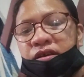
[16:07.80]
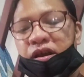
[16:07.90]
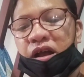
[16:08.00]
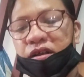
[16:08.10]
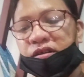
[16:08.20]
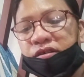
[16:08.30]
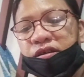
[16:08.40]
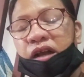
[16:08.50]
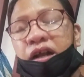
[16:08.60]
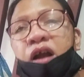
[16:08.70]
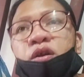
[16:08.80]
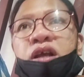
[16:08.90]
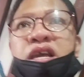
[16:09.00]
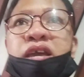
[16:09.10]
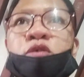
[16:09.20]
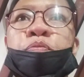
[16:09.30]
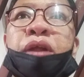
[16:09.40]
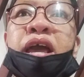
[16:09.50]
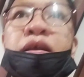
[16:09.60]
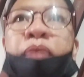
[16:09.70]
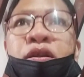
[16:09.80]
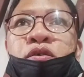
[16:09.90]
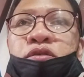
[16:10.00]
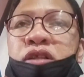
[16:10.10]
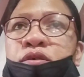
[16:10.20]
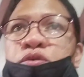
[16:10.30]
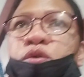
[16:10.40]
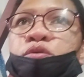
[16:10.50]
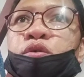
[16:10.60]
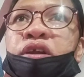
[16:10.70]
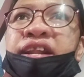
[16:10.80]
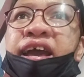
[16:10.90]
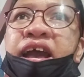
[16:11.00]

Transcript: Ag agaw lagi ikong prahig manok dito sa doktor na da.